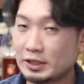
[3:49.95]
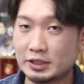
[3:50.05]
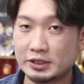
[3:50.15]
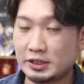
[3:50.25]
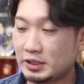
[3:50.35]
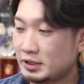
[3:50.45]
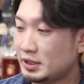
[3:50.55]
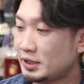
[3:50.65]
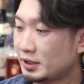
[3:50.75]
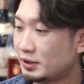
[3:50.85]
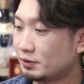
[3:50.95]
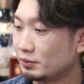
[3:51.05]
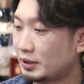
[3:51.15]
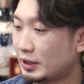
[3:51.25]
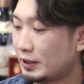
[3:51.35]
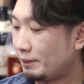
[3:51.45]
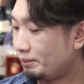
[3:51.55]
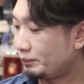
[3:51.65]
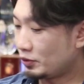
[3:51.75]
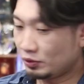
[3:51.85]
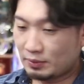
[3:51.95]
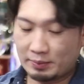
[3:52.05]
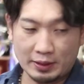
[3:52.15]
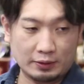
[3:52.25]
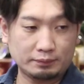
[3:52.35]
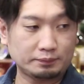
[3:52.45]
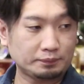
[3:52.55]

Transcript: かなり冷え冷えになってるのでね、このまま